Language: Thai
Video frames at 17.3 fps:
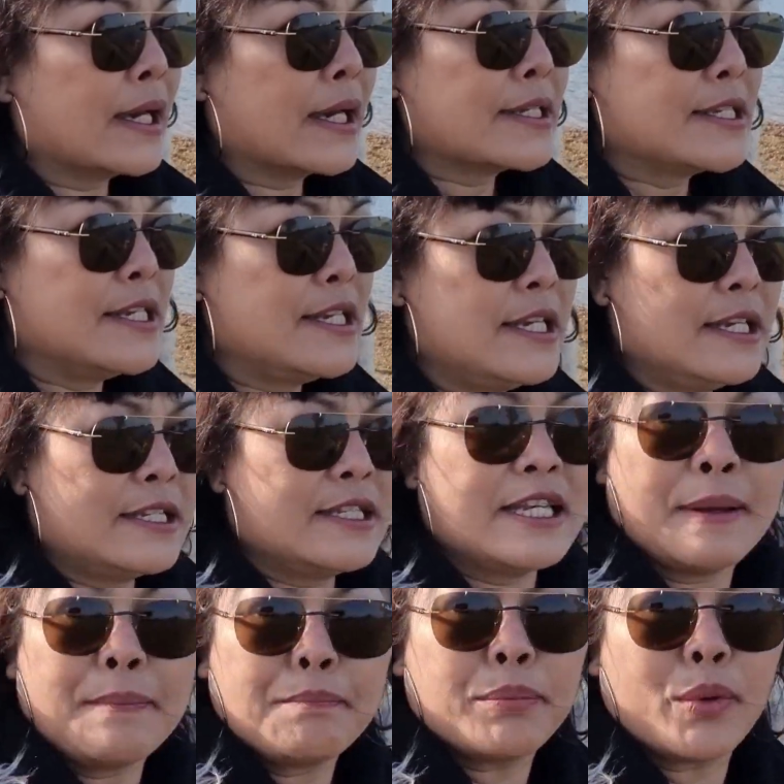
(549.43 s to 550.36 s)
กะสิ
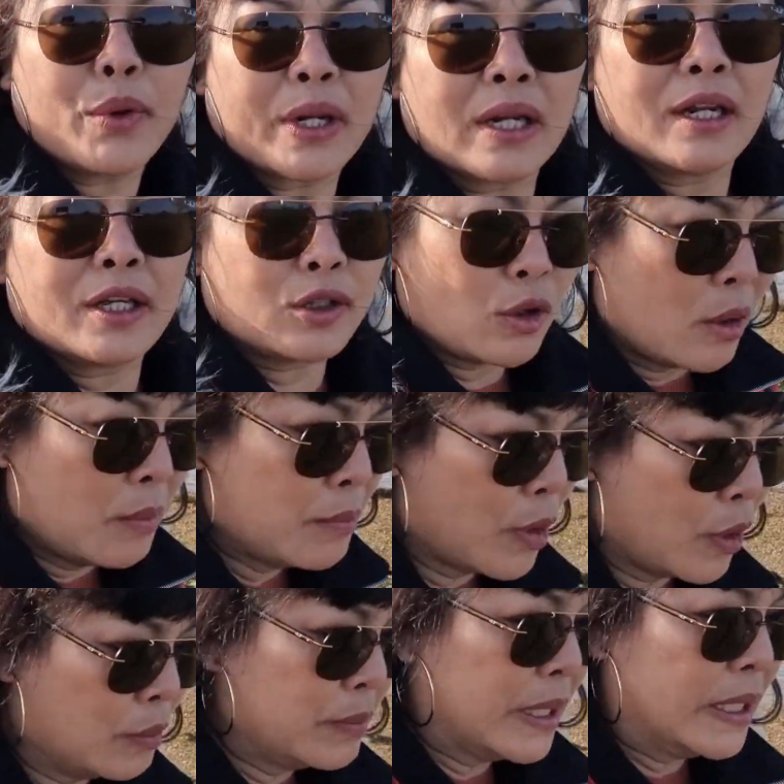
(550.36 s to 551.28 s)
เจ็บปวดและทม
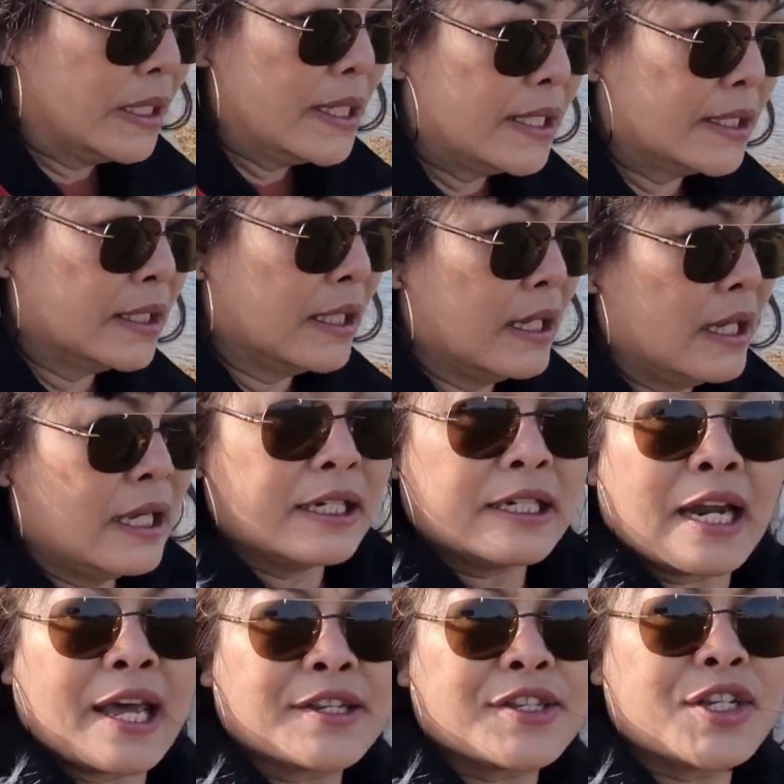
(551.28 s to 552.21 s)
ขมคืน
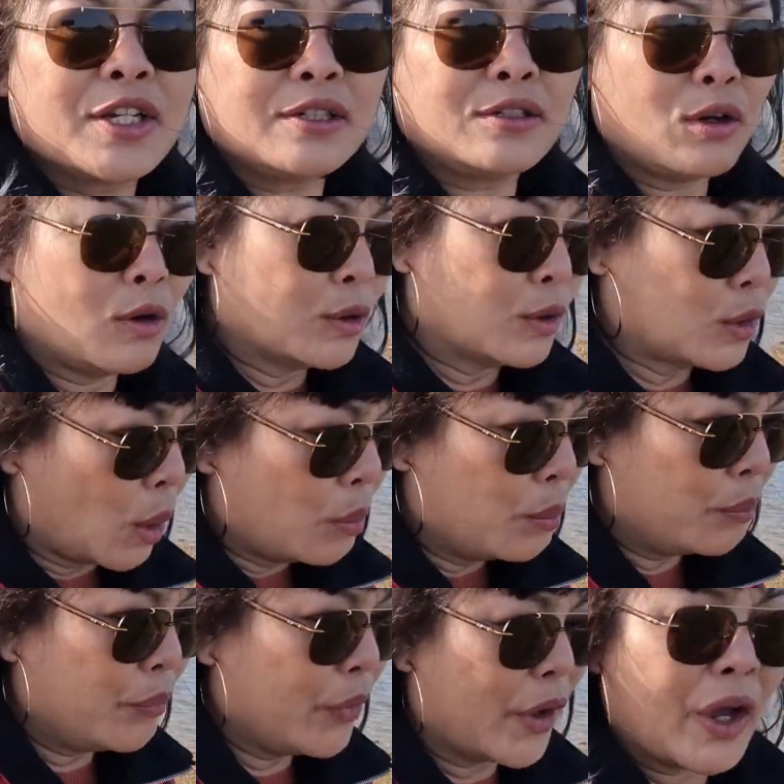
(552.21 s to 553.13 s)
หนาชื่นอกตุ่ม
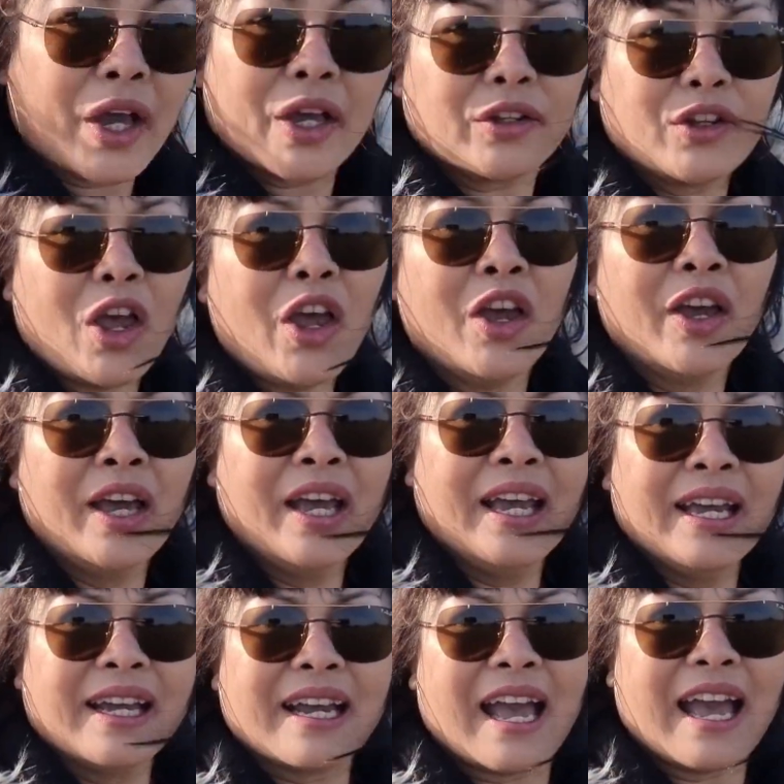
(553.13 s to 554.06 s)
เนาะค่ะเนาะ
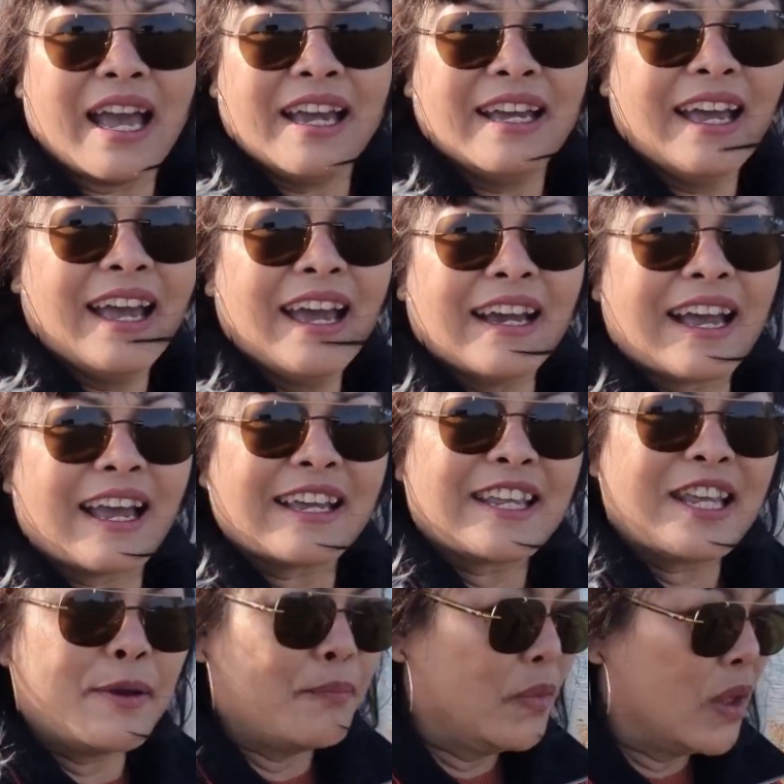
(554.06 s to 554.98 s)
ค่ะค่ะ
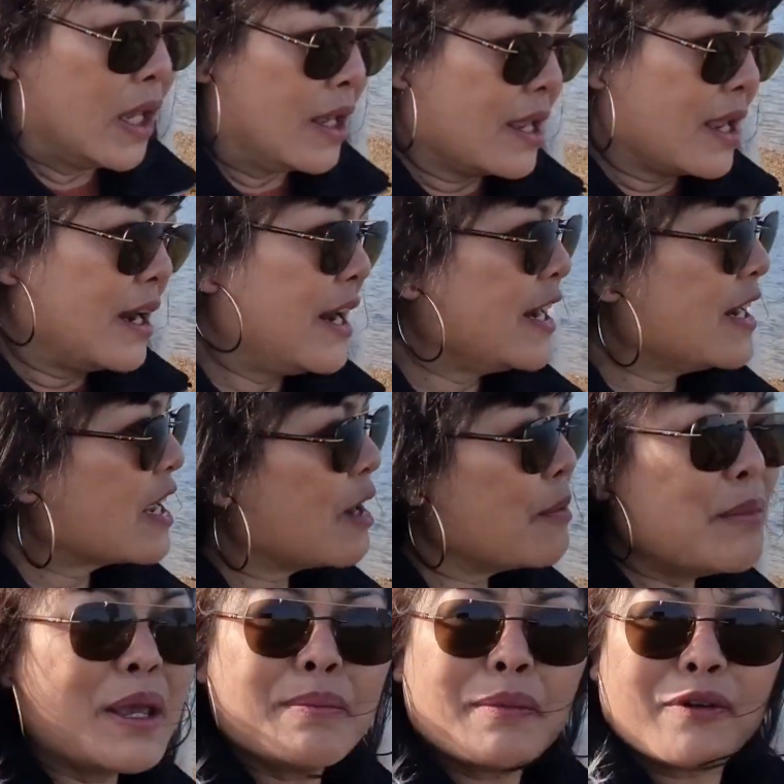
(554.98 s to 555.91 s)
คลิปนี้ยายลินกับ
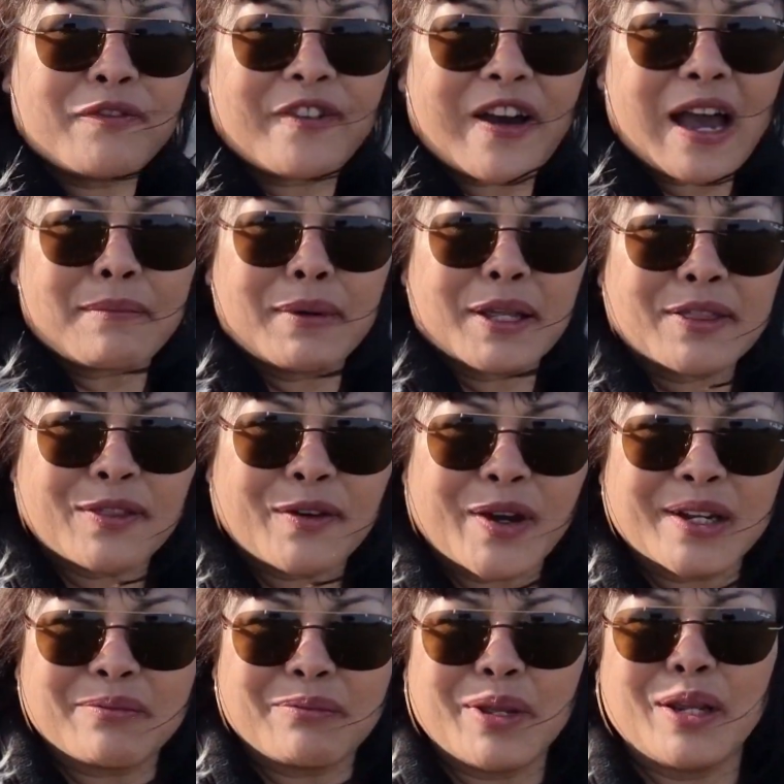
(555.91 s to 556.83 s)
มีมาฝากมาตอ
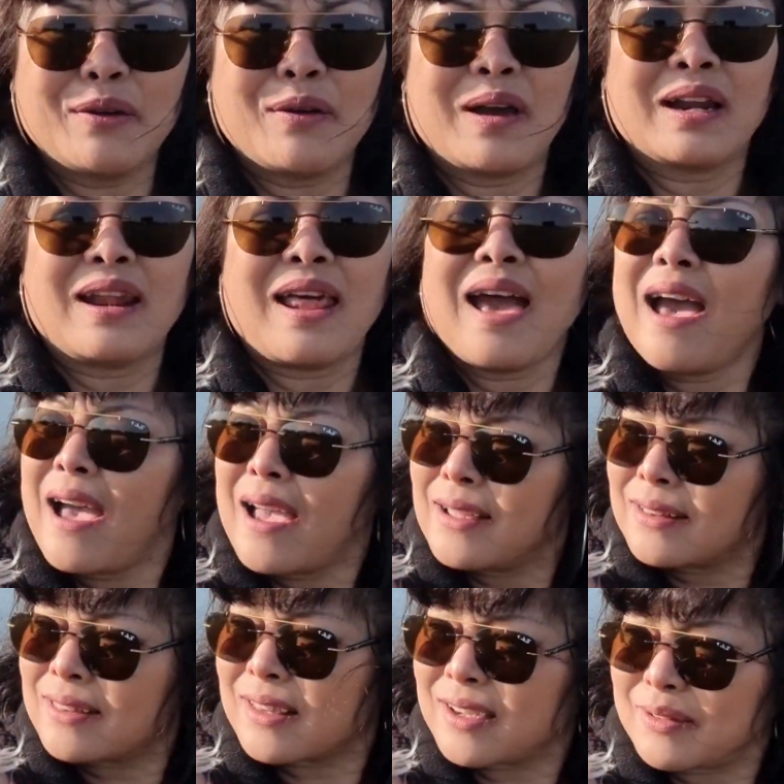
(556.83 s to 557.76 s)
นพี่น้องหลาย
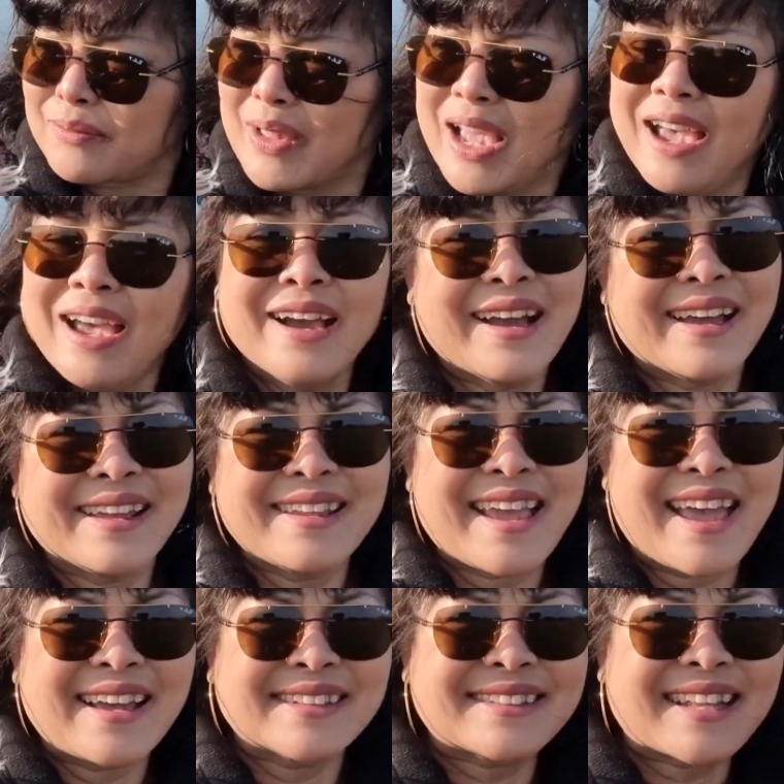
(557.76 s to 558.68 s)
เติบค่ะ
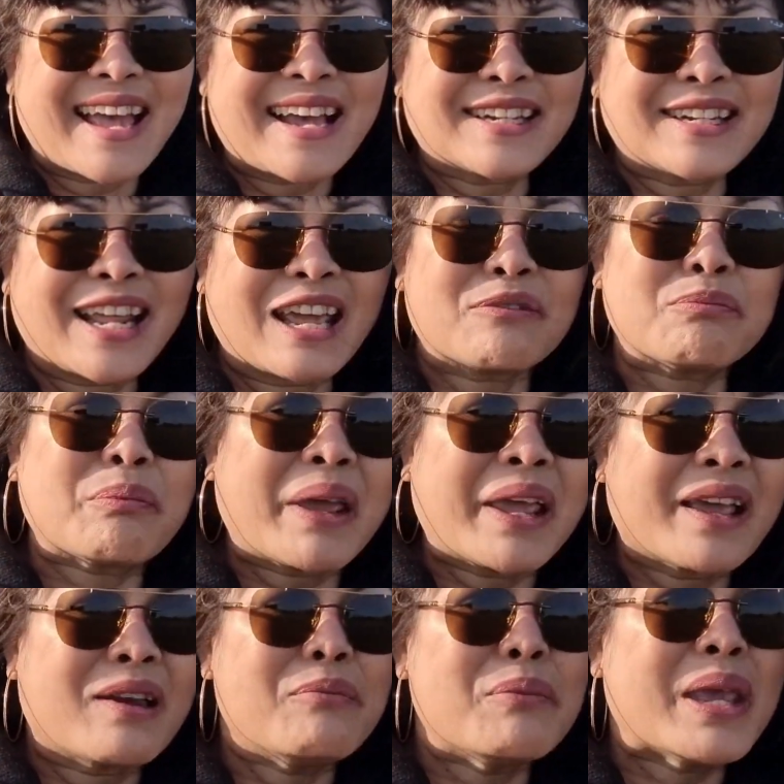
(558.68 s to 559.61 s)
ยางตากแดดไป
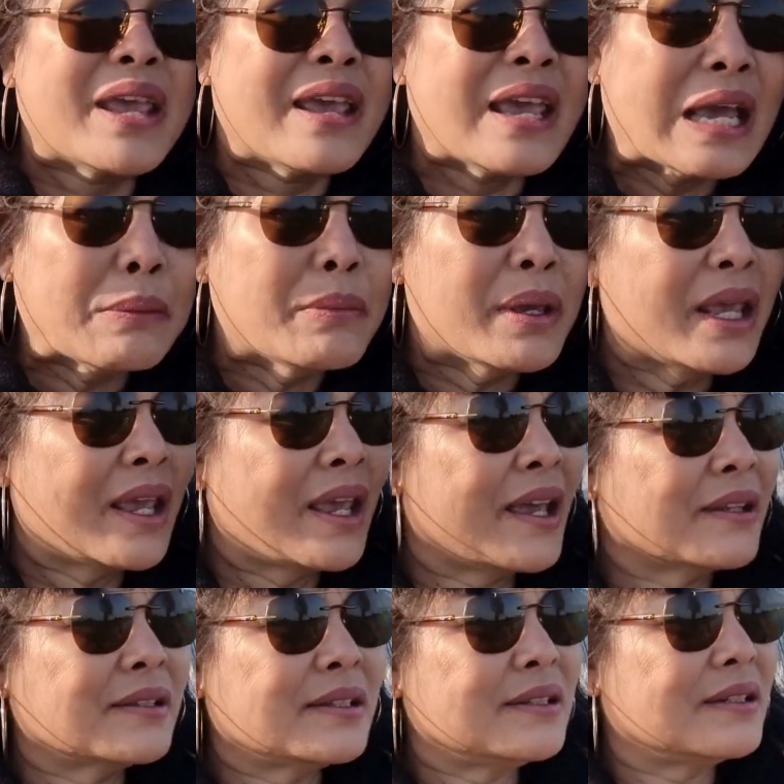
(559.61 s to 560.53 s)
กับมีแห้งมีแห้
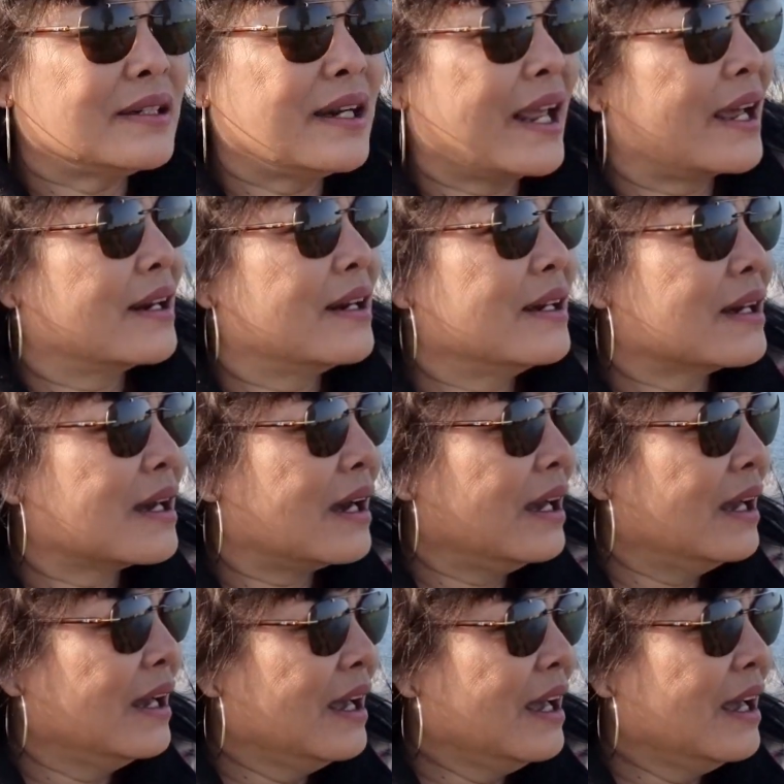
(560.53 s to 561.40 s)
งถึกแดดแล้วก็